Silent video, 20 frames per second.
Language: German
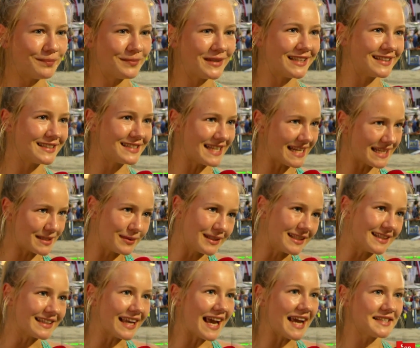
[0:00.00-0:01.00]
bin 6,13
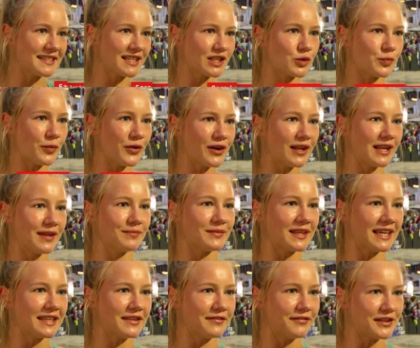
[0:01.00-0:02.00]
Meter gesprungen im
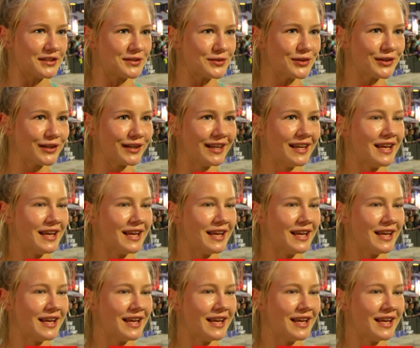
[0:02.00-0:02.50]
dritten Versuch.